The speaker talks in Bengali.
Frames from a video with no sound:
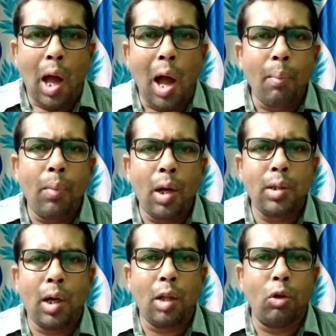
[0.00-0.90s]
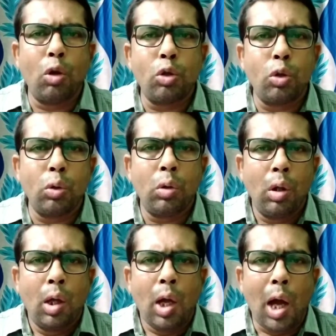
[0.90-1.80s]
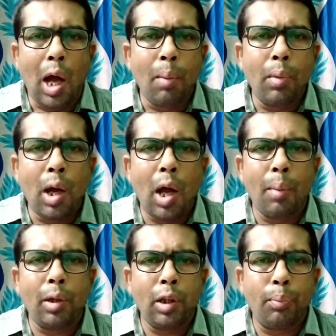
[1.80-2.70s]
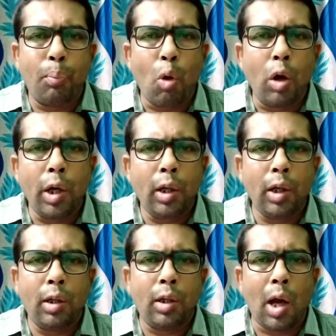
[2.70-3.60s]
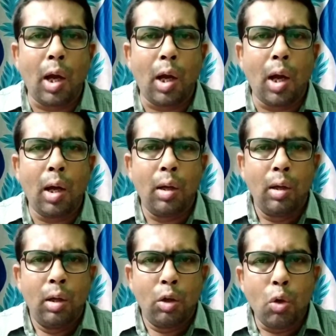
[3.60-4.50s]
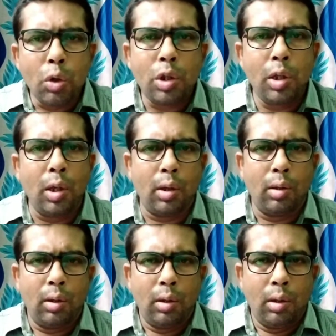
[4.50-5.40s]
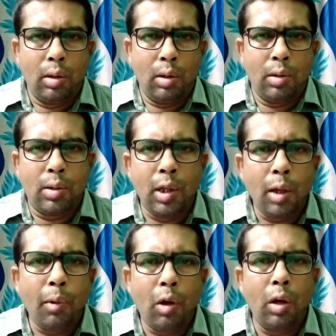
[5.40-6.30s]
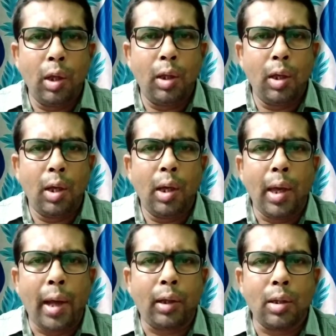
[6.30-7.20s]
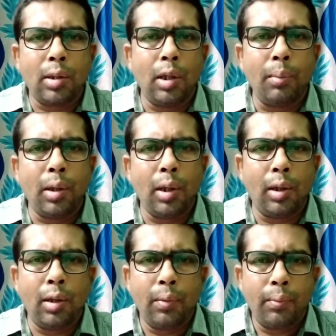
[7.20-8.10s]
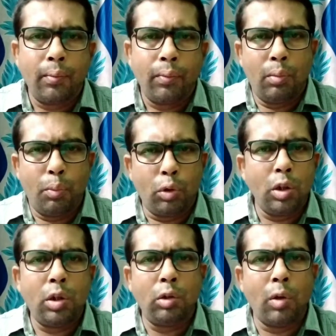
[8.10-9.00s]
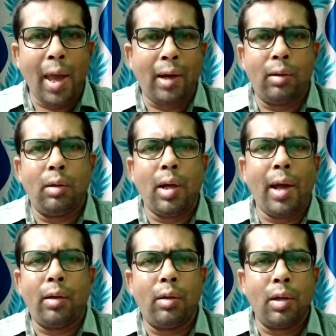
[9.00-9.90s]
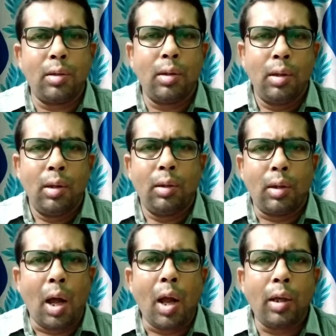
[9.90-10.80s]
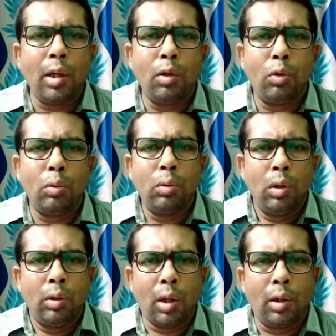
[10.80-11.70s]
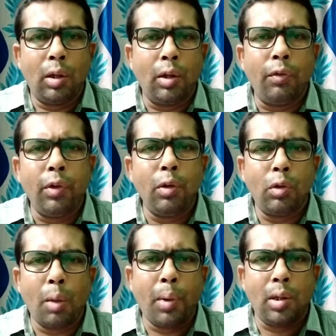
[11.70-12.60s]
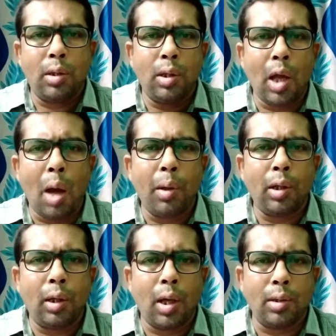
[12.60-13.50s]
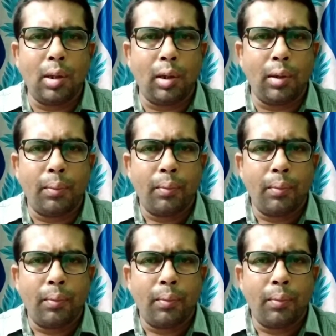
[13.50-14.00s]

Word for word: আমরা যারা দর্শক আমরা আমাদের পকেটের টাকা খসিয়ে সিনেমা হলে গিয়ে একটা সিনেমা দেখি প্রতিষ্ঠিত অ্যাক্টর অ্যাক্ট্রেস তারা কিন্তু তাদের রেভিনিউটা পাচ্ছে আমাদের কাছ থেকে